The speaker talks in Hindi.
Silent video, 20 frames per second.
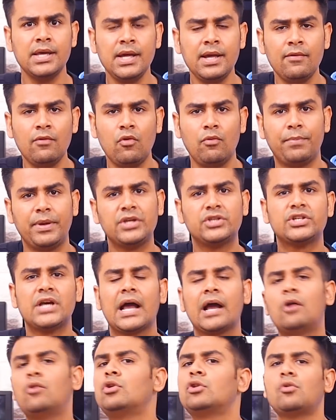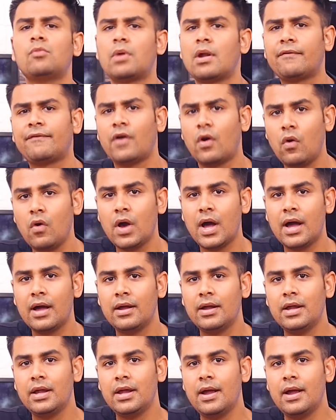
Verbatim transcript: देंगे वो बिक जाएगा उन्हें तो मुनाफा होगा